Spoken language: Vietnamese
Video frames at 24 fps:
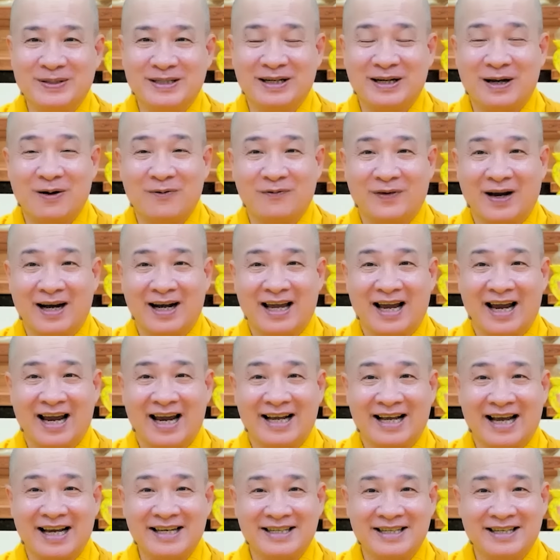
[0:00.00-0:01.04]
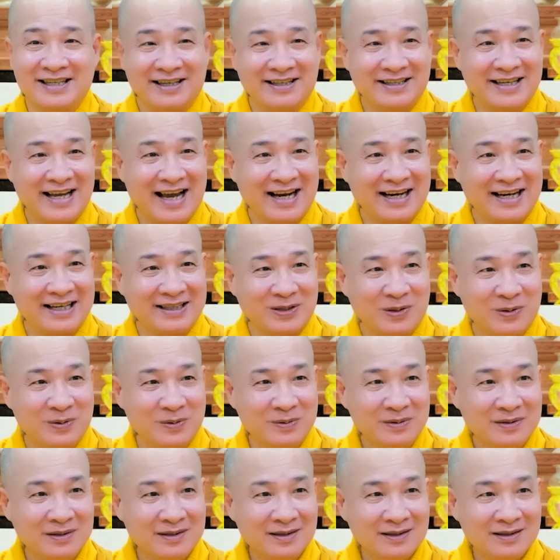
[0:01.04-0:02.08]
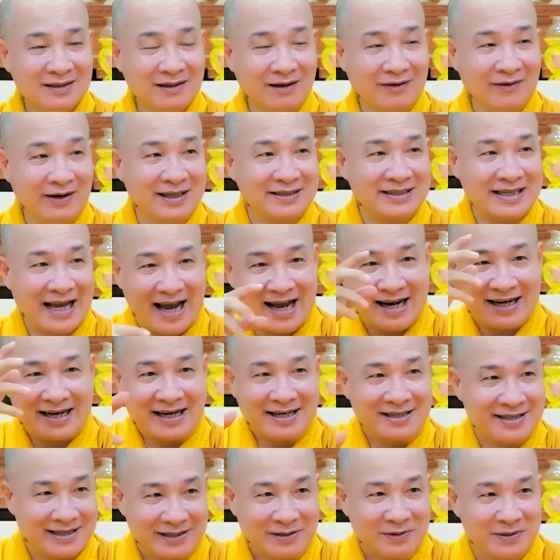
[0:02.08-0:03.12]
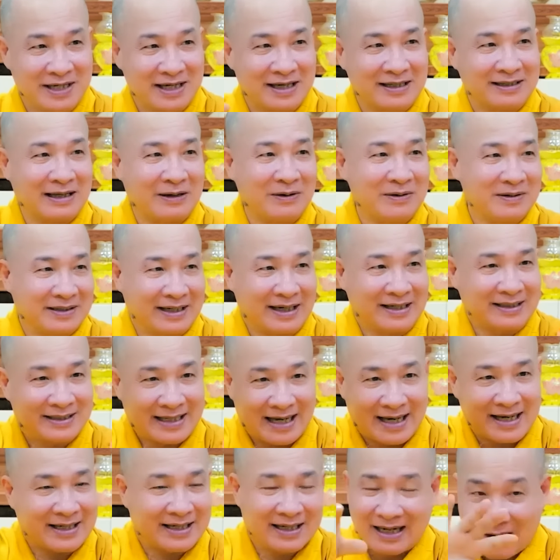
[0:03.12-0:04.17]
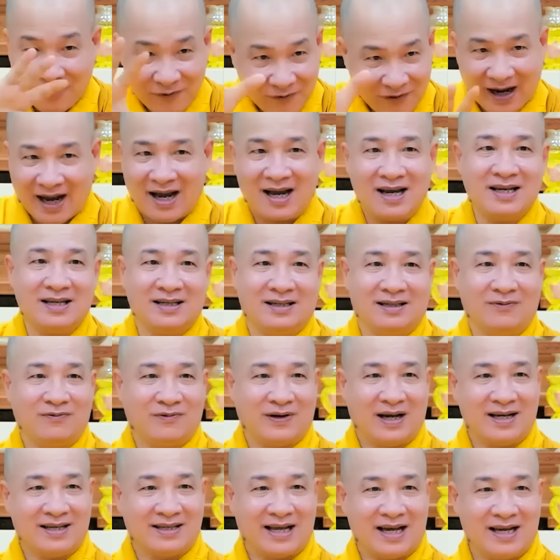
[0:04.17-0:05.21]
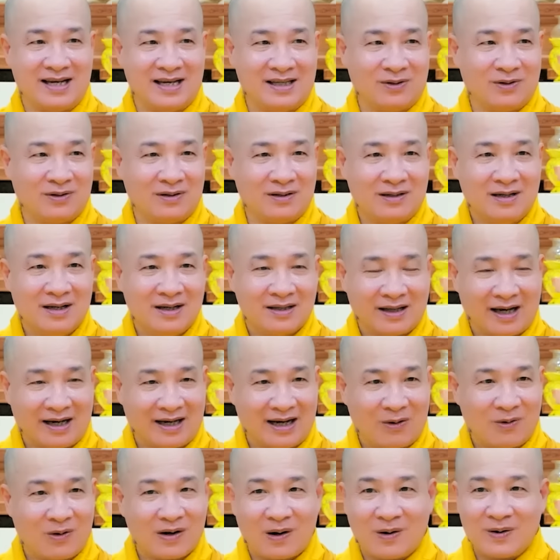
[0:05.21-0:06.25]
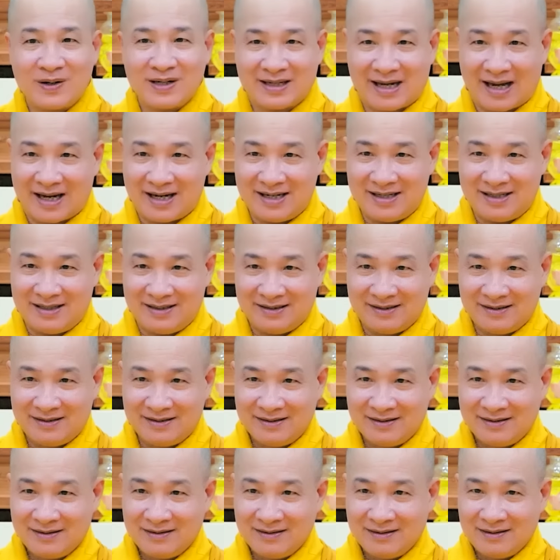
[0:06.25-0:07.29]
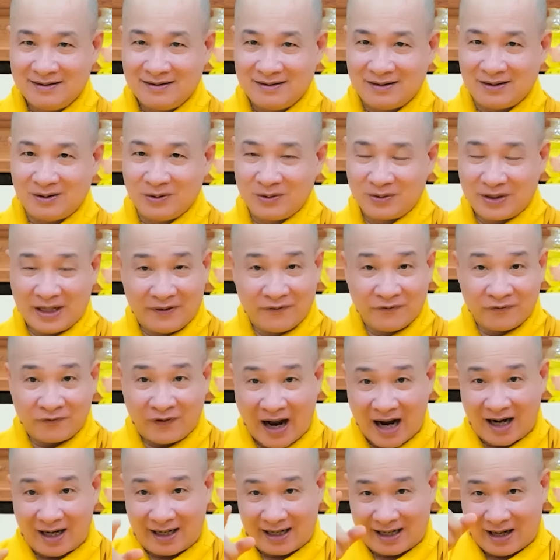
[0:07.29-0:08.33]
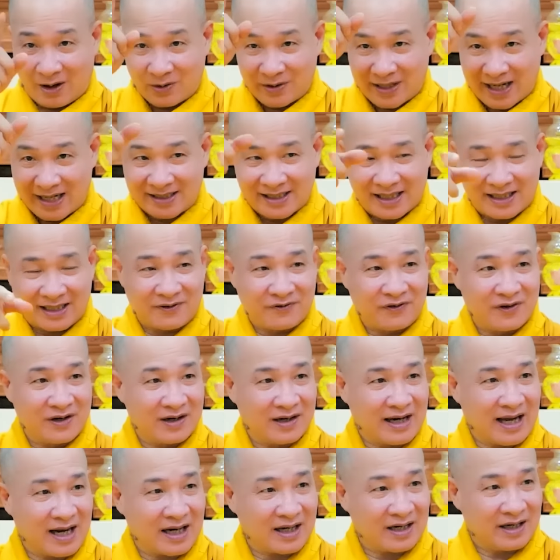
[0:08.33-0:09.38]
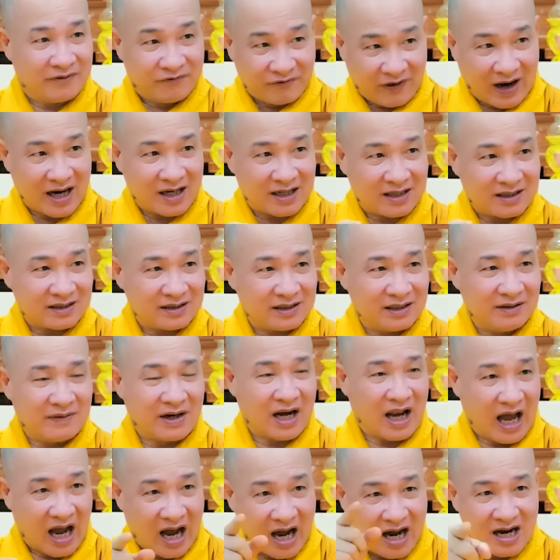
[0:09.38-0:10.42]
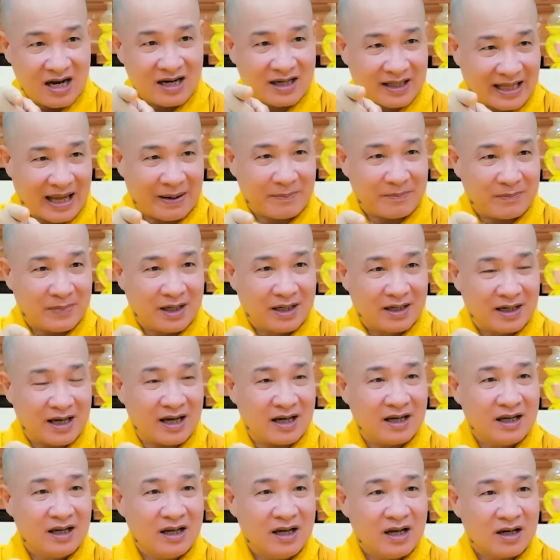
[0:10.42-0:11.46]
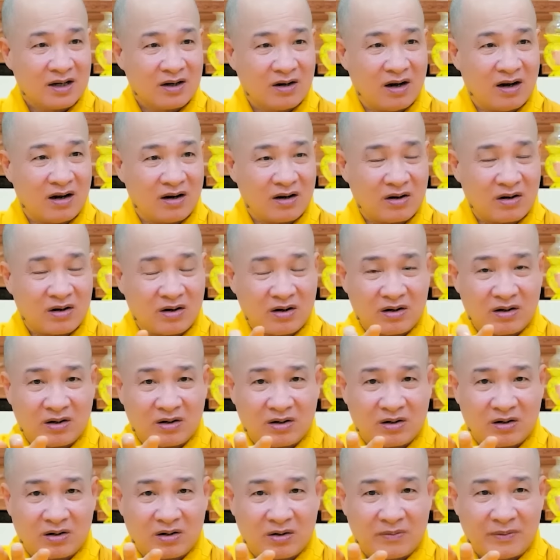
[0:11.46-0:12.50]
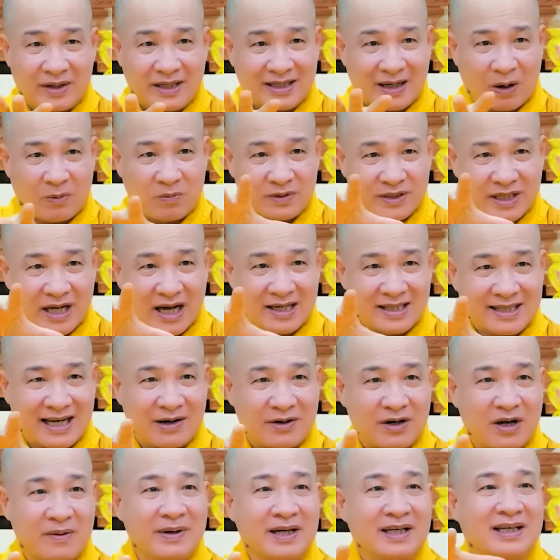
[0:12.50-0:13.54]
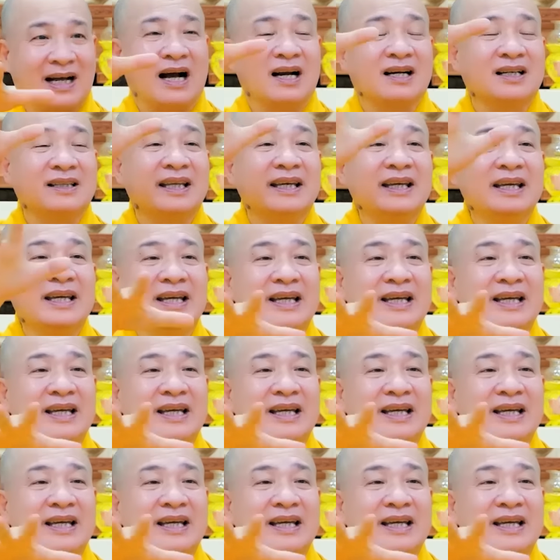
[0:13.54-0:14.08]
thôi, chứ nó không phải là hai cái chia thời gian ra tu. Không phải sáng này chiều kia, tối này sáng kia, là không phải vậy. Thầy đâu có nói vậy. Tu niệm Phật là cầu giảng sanh Tây Phương Lạc, niệm Phật. Nhưng mà lỡ cái tâm mình á, nó bị trong trên, sau đó mình cần